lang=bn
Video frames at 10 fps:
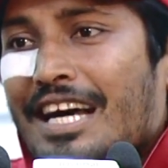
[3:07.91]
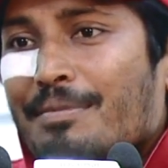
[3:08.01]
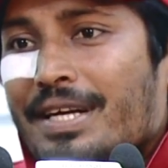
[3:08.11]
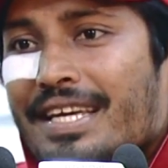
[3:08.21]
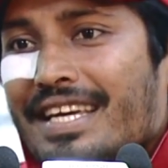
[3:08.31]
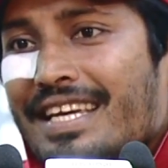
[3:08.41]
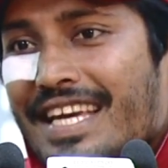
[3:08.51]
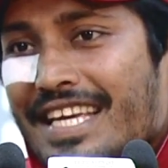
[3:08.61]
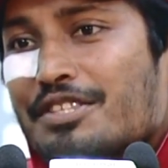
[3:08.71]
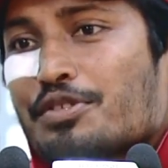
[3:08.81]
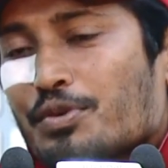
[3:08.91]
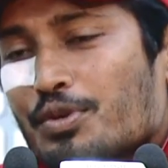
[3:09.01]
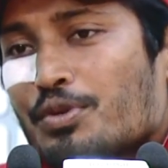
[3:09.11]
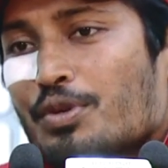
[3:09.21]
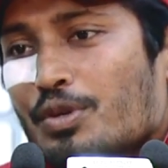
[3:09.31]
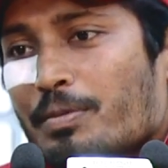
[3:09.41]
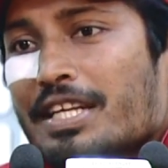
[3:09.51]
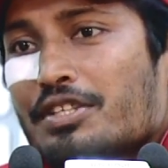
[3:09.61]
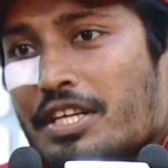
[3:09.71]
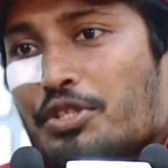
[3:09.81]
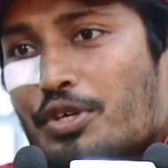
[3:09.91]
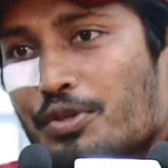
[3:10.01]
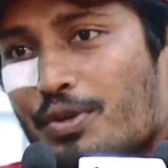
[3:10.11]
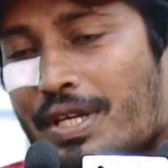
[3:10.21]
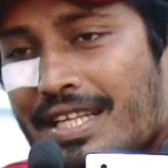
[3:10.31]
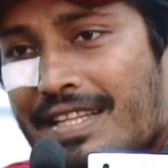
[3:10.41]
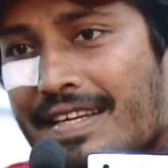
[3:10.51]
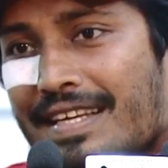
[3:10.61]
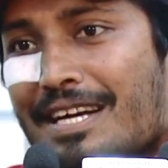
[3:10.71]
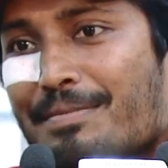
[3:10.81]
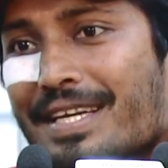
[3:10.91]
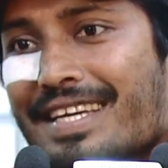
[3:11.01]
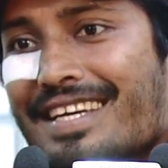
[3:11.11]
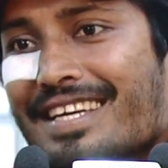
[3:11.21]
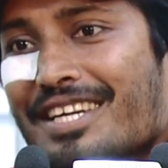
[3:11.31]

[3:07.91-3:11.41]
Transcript: আমাকে এই স্কোরগুলো বা এই শটগুলো খেলতে গেলে আমাকে